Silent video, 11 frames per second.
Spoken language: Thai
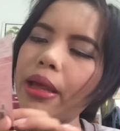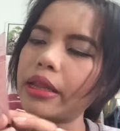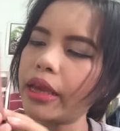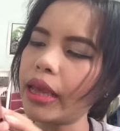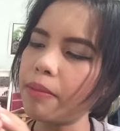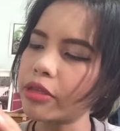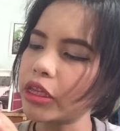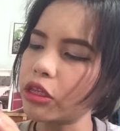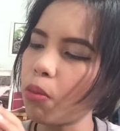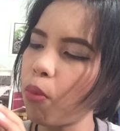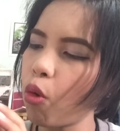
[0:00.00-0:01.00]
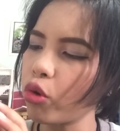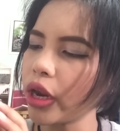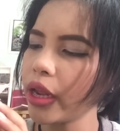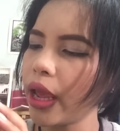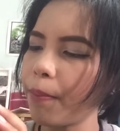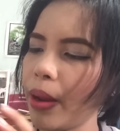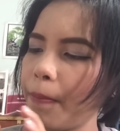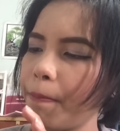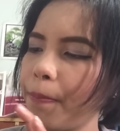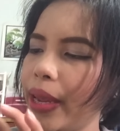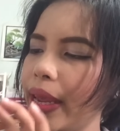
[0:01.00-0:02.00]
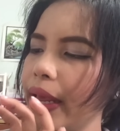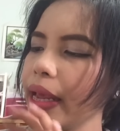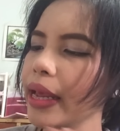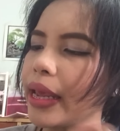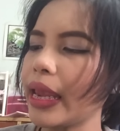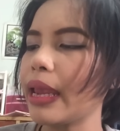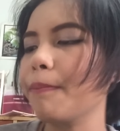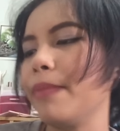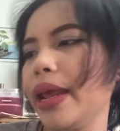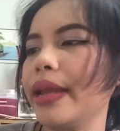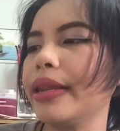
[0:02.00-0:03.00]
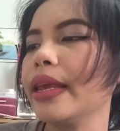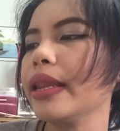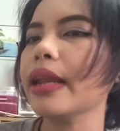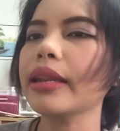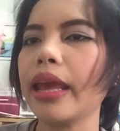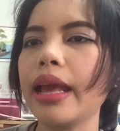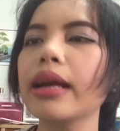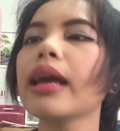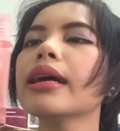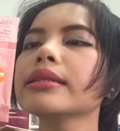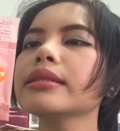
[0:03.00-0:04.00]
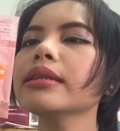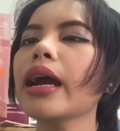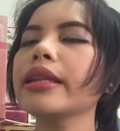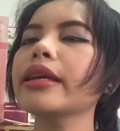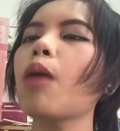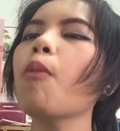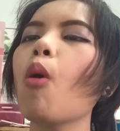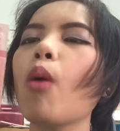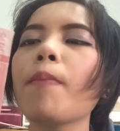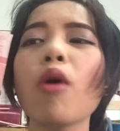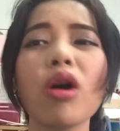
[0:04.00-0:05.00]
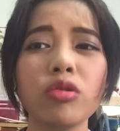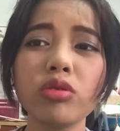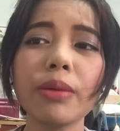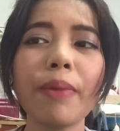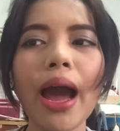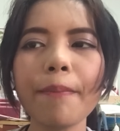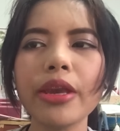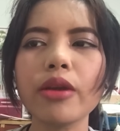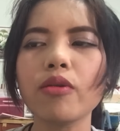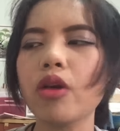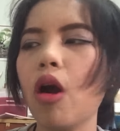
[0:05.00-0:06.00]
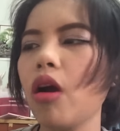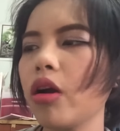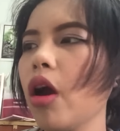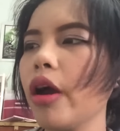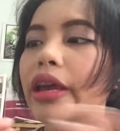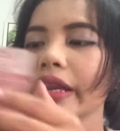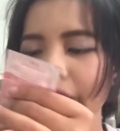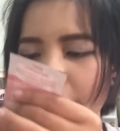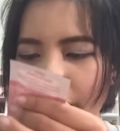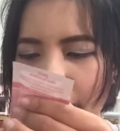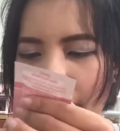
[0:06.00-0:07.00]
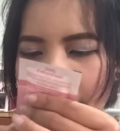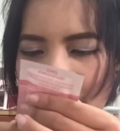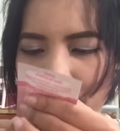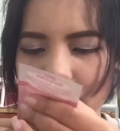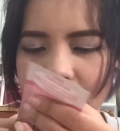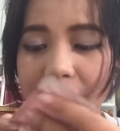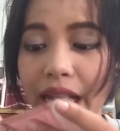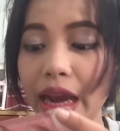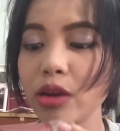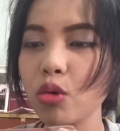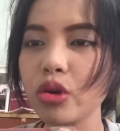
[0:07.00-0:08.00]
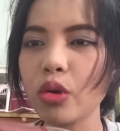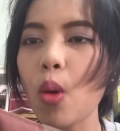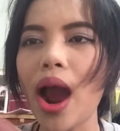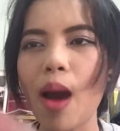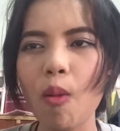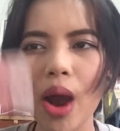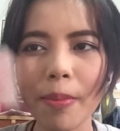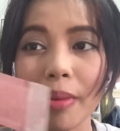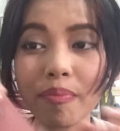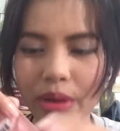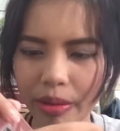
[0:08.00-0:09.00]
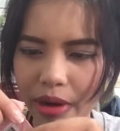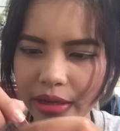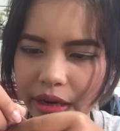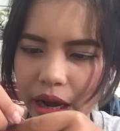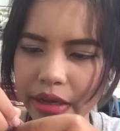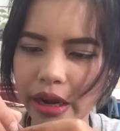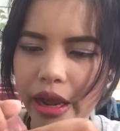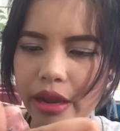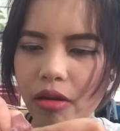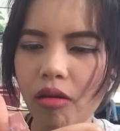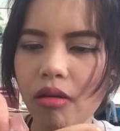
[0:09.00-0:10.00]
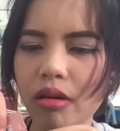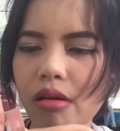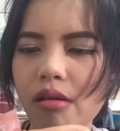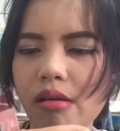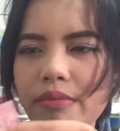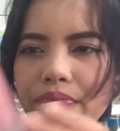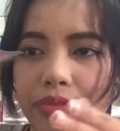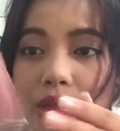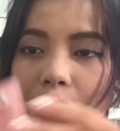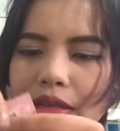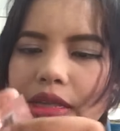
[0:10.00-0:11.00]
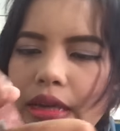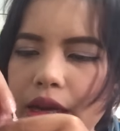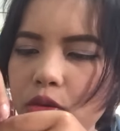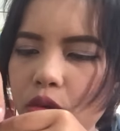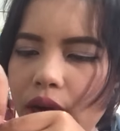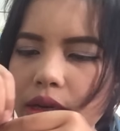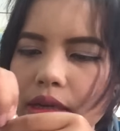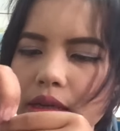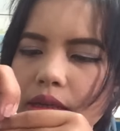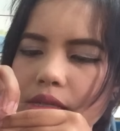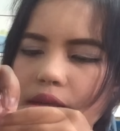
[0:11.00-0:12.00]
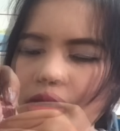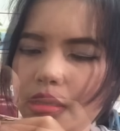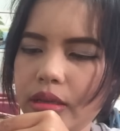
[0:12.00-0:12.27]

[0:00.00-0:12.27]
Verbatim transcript: เป็นครีมสีชมพูนั่นเองเป็นพิงค์ครีมเลดี้นั่นเอง ซึ่งอันนี้เขาบอกว่าเหมาะกับทุกสภาพผิวเนาะก็เดี๋ยวยังไงฉีกให้ดูดีกว่าว่ามันเป็นลักษณะยังไงเนาะก็็เดี๋ยวฉีกให้ดูกันเลย